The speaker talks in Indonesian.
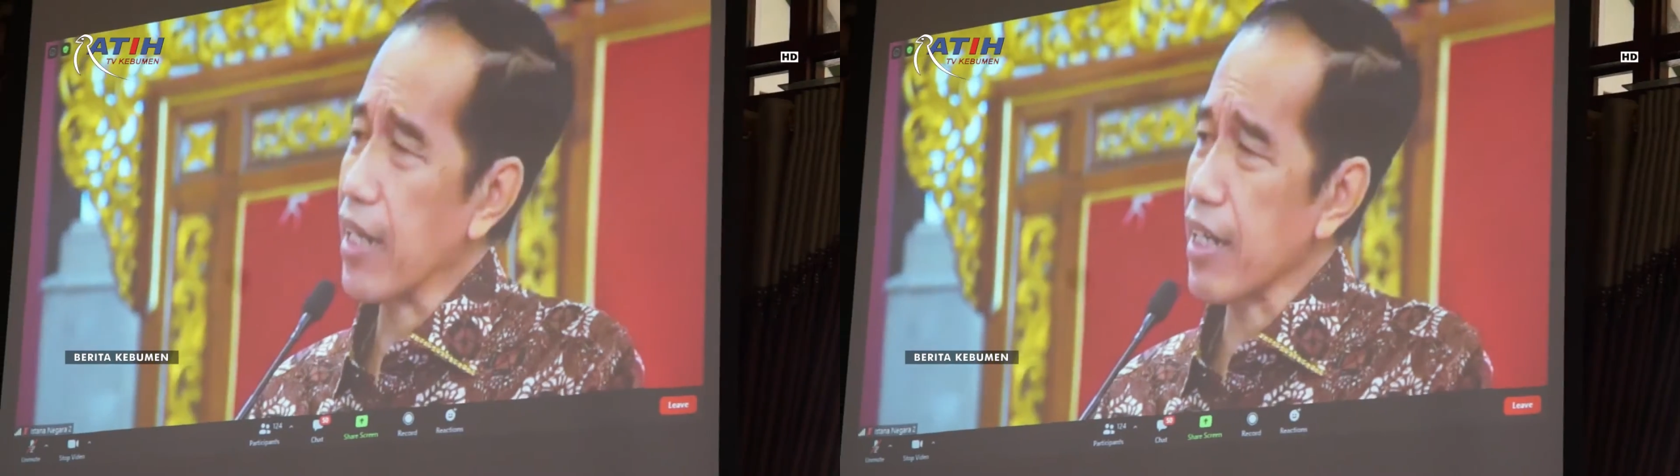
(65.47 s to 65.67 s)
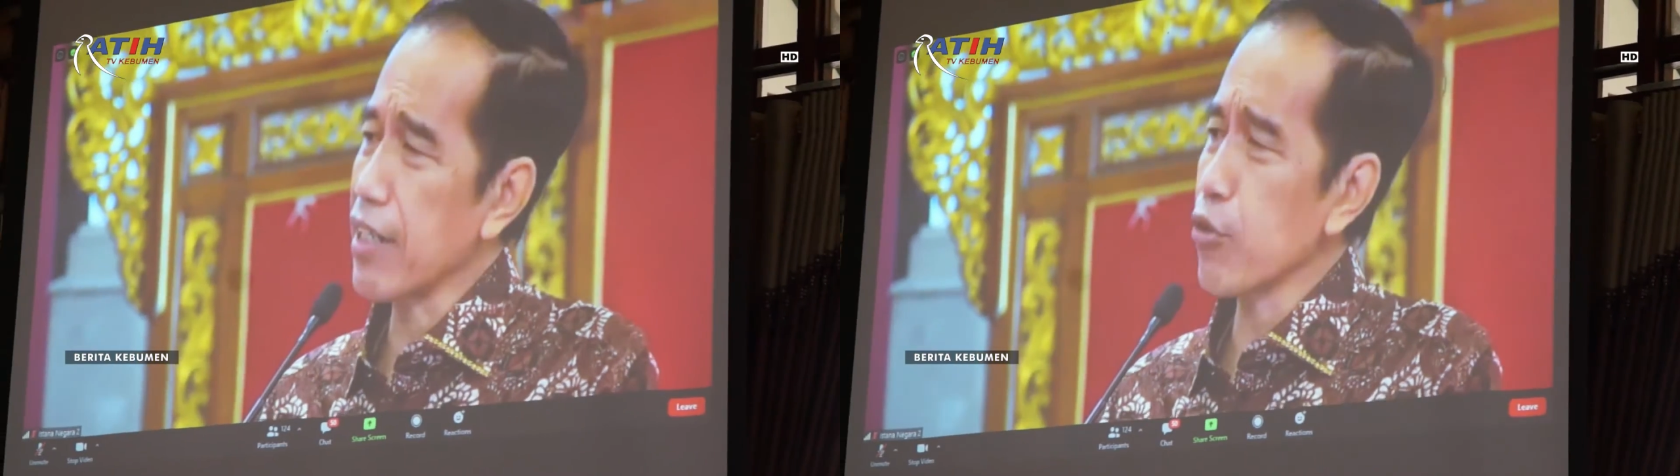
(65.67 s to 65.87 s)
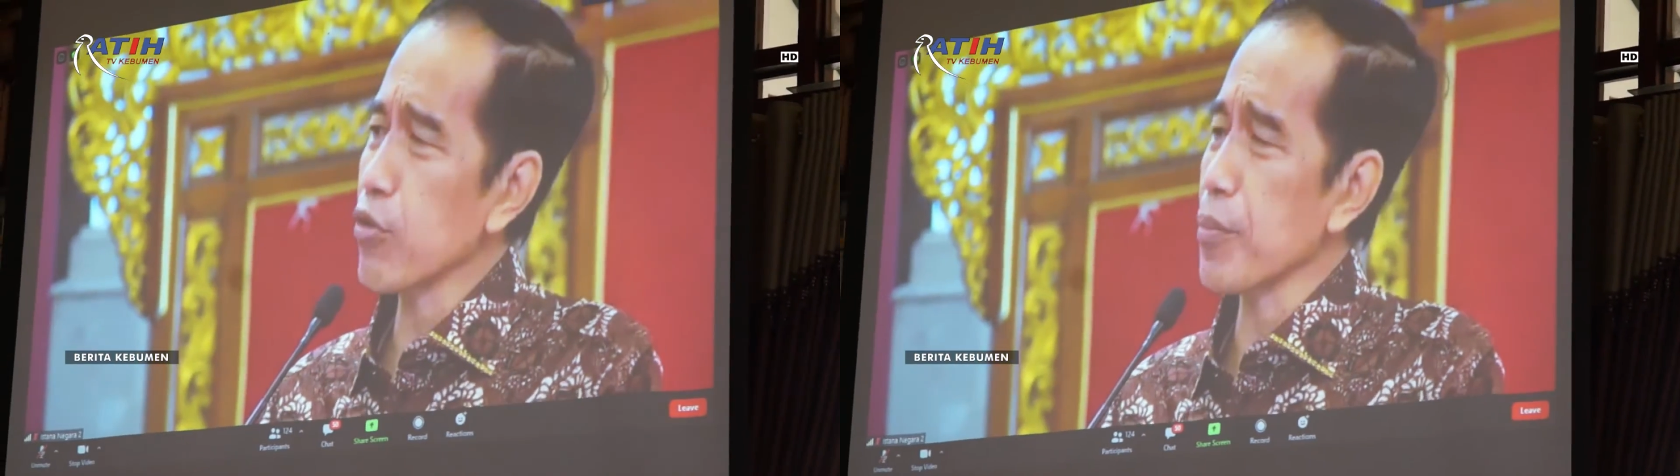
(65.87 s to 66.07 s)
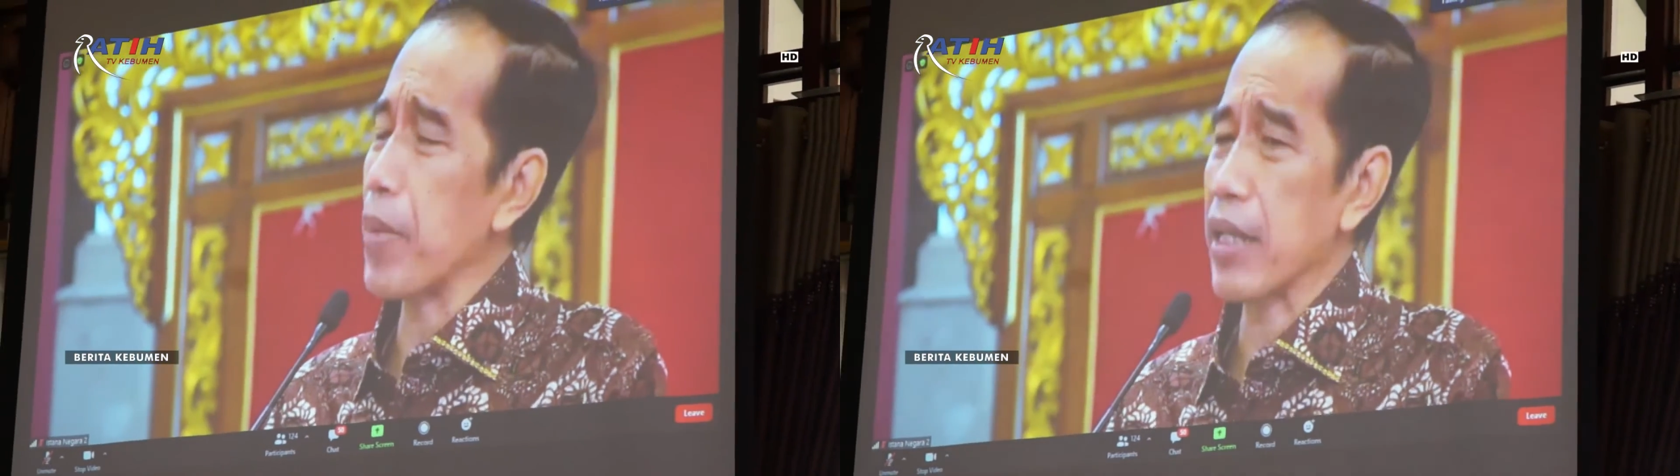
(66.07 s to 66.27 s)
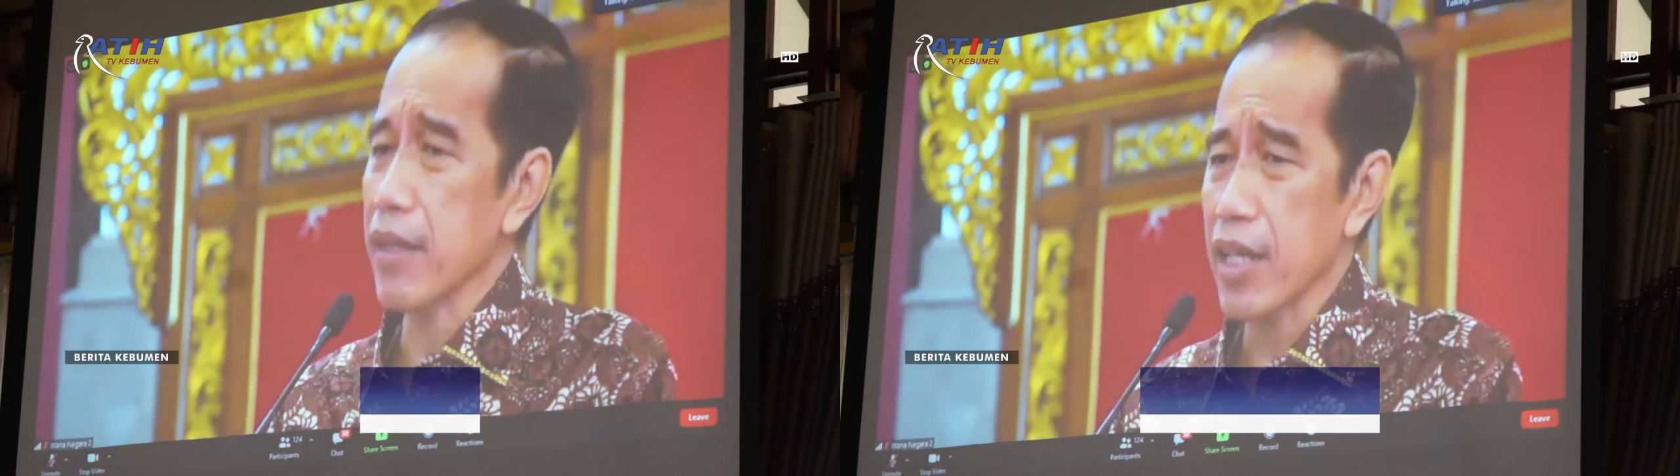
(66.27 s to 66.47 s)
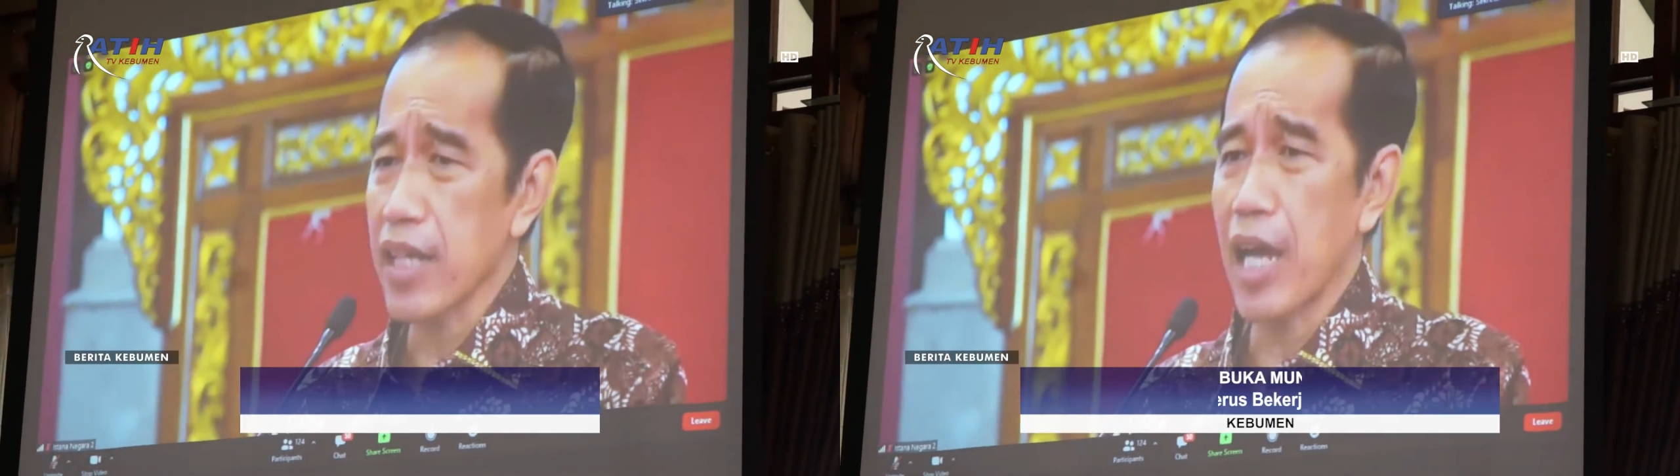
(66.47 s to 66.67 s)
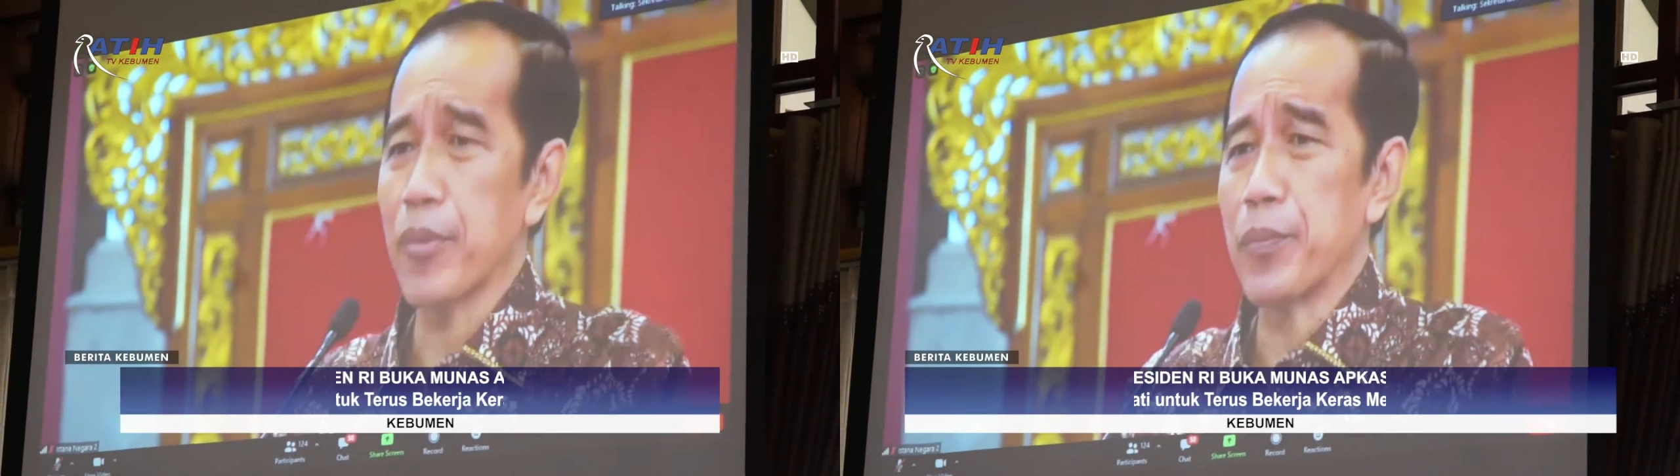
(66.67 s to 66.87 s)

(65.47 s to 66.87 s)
keras dalam menekan laju